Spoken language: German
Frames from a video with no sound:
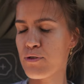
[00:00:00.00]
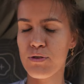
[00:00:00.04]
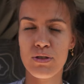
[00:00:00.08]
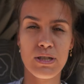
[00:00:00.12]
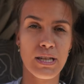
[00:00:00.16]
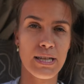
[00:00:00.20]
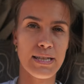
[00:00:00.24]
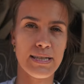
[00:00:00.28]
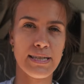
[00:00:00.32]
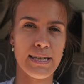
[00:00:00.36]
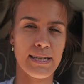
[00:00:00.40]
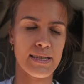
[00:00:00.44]

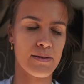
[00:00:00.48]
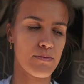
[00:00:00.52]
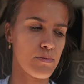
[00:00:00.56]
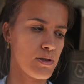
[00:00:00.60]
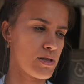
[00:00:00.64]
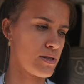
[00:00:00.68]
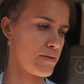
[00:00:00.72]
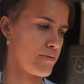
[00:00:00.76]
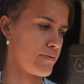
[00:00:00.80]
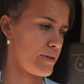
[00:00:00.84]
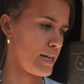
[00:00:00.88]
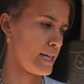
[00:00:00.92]
uns geht es jetzt ein
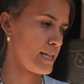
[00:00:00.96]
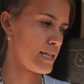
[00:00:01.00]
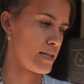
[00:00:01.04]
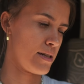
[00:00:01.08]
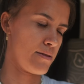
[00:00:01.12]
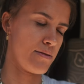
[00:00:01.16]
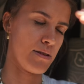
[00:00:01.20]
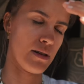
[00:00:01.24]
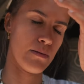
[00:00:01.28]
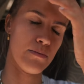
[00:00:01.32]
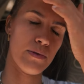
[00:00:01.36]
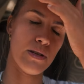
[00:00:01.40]
bisschen
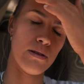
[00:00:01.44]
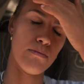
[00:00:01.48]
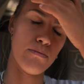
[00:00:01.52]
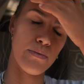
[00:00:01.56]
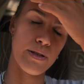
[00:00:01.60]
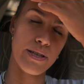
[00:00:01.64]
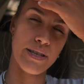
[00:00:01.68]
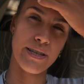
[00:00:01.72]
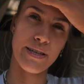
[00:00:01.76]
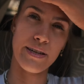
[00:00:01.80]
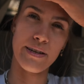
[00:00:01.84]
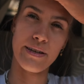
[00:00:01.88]
weiter. Wir haben
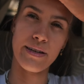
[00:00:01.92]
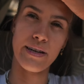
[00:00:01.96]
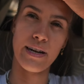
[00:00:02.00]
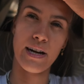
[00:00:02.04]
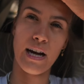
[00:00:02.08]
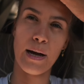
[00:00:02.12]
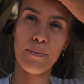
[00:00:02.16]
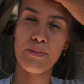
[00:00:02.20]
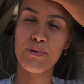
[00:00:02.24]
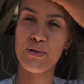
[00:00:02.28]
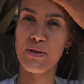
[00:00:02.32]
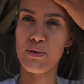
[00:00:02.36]
nämlich hier
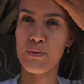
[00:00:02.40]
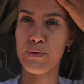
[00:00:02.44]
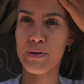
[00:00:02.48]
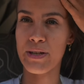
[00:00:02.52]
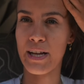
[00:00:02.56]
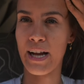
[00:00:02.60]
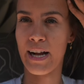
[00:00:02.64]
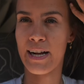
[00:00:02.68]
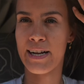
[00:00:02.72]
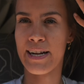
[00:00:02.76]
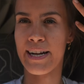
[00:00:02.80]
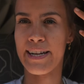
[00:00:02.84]
ja
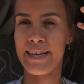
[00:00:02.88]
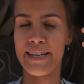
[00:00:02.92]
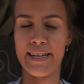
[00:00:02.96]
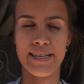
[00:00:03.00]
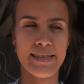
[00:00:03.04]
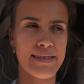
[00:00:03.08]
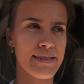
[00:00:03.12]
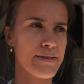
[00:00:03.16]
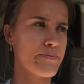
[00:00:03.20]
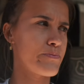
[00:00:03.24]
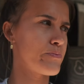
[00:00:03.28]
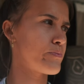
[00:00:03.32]
absolut gar kein
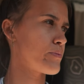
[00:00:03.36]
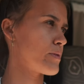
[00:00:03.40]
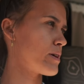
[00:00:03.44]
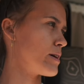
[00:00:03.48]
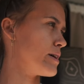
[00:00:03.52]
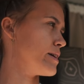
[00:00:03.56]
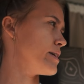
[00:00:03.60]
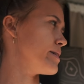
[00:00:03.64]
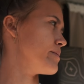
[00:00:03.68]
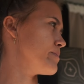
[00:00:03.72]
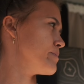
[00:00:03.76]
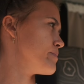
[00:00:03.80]
Netz.
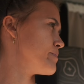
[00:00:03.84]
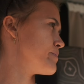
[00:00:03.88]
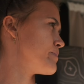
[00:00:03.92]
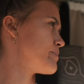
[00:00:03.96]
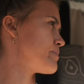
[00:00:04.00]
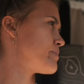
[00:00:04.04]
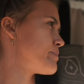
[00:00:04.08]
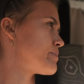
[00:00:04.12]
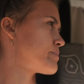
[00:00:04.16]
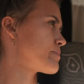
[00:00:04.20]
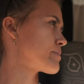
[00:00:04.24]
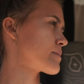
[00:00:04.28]
Ähm,
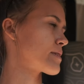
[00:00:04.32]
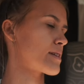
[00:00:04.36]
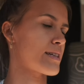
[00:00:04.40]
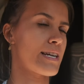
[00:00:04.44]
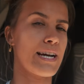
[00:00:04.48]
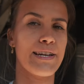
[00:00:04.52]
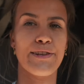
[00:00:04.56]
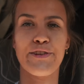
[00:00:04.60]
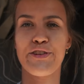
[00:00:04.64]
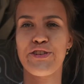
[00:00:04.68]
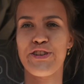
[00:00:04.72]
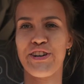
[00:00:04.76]

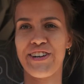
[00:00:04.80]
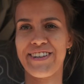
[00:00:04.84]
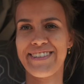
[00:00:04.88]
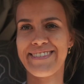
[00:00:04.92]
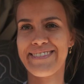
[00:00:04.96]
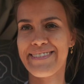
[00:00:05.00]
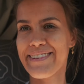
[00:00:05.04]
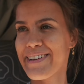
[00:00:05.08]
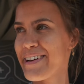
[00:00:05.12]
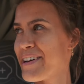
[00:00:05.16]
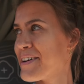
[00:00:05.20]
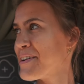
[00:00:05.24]
keine
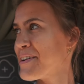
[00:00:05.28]
Chance.